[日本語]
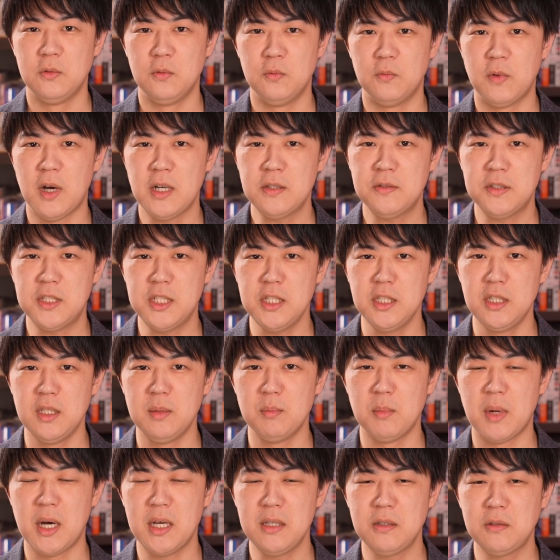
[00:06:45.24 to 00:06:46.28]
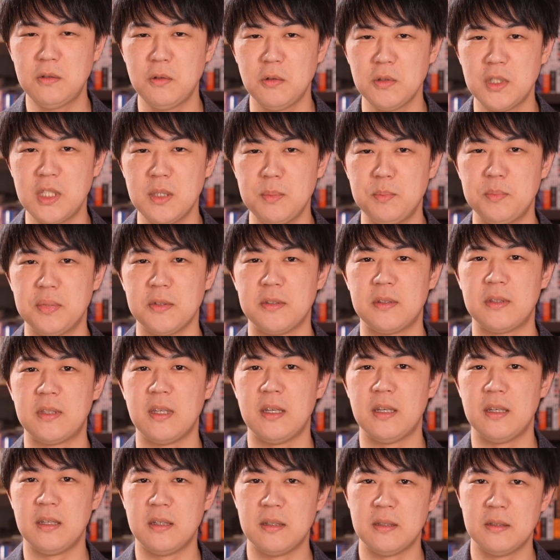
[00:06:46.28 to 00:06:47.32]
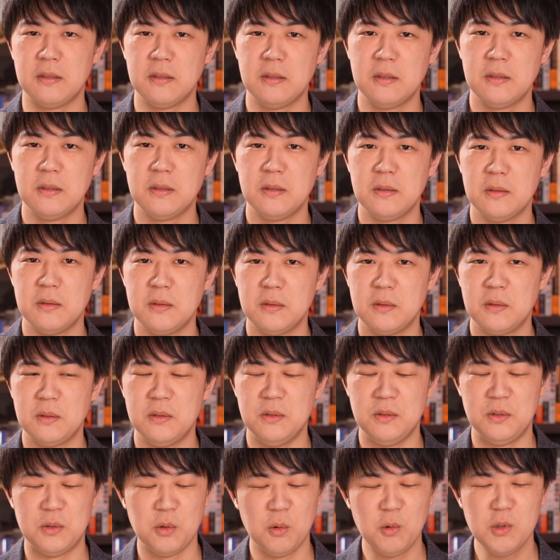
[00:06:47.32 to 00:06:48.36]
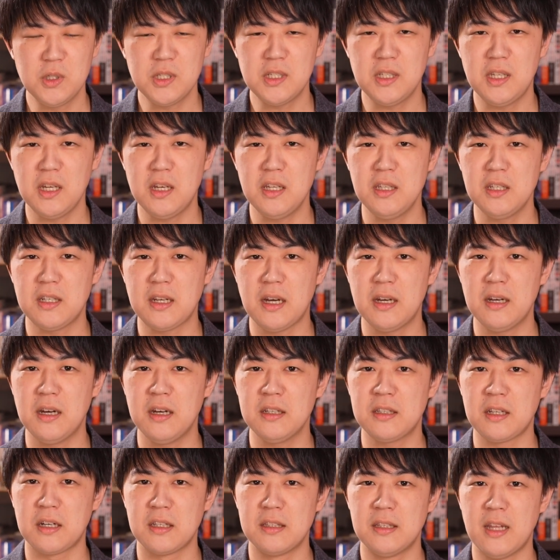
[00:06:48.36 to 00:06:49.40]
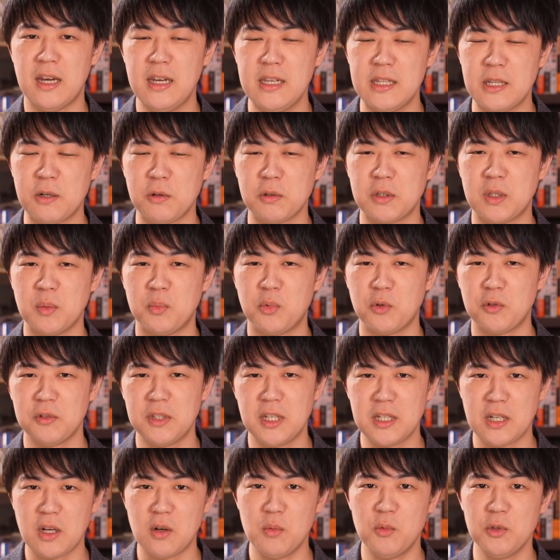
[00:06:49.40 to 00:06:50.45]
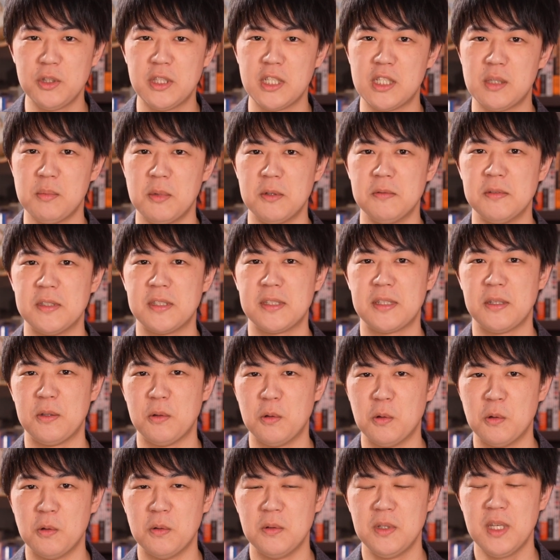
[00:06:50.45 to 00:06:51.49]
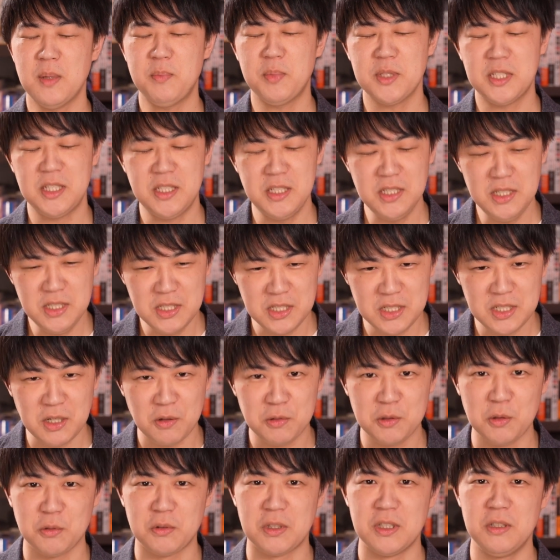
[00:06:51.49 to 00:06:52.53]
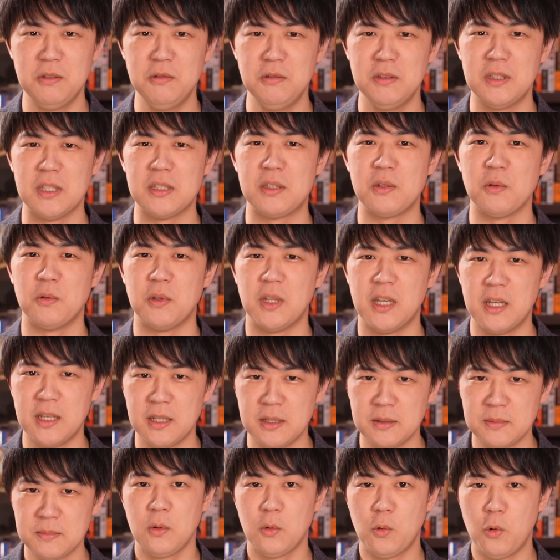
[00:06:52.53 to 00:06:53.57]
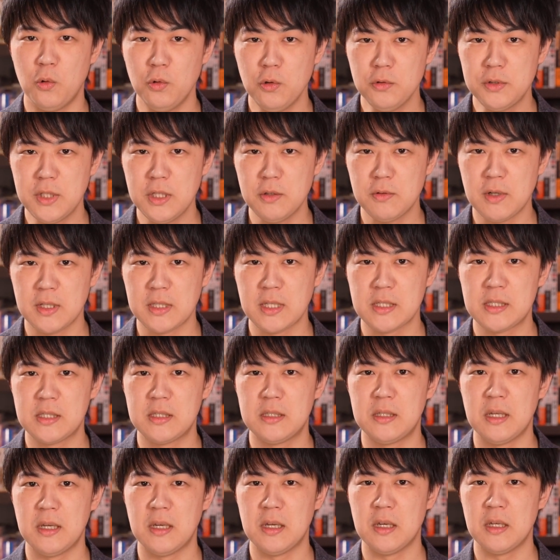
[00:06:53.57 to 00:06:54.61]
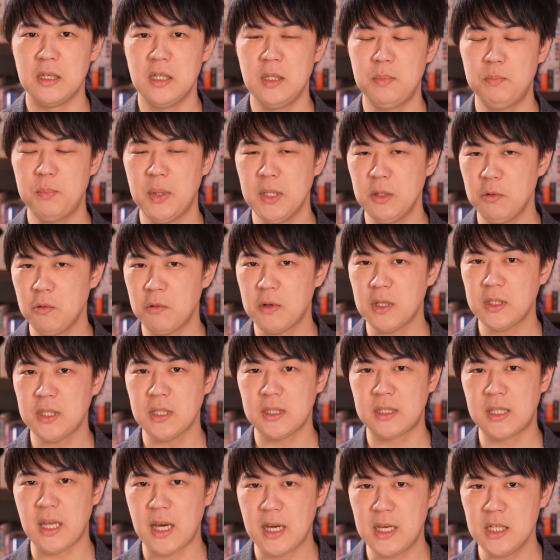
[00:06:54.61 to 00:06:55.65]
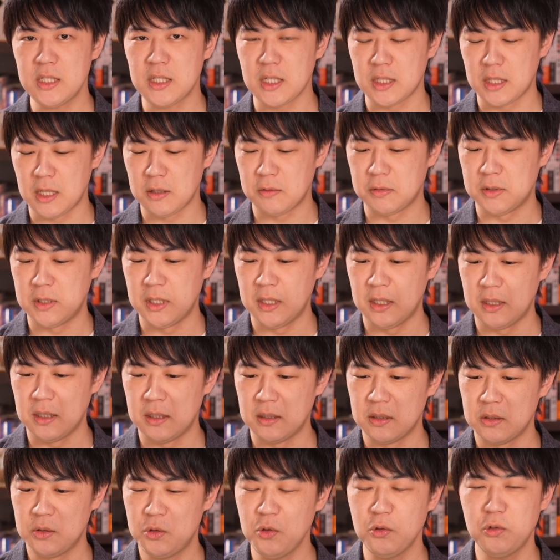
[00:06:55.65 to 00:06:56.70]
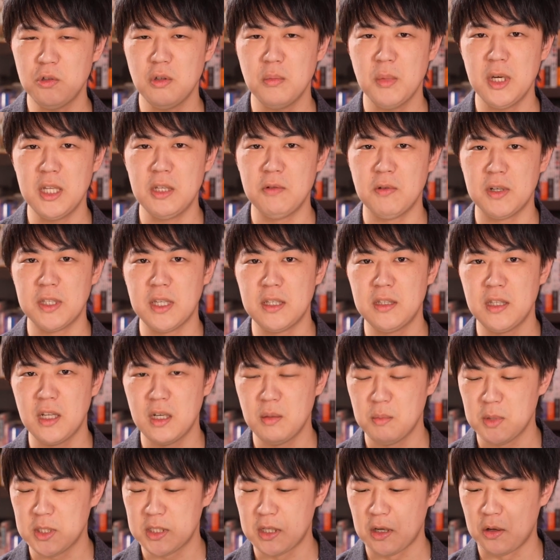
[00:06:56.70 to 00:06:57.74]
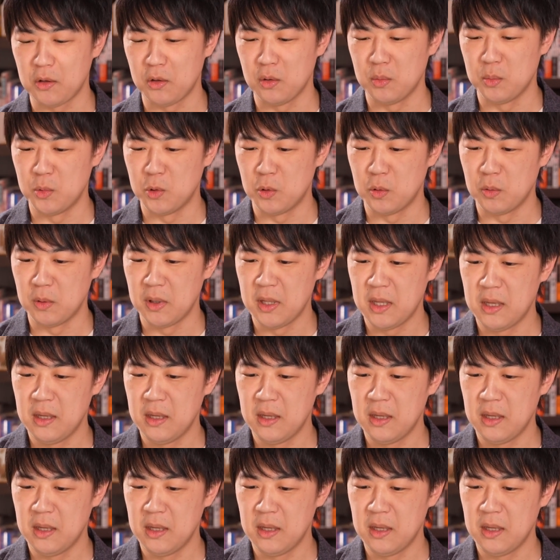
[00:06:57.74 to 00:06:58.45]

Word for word: ワクチンにマイクロチップって常識的に考えたらないだろうって僕なんか思ってしまうんですけど、やっぱ信じちゃう人っているんですよね。この手の話って一般の方だけじゃなくて、ちょっと前に話題になりましたけども、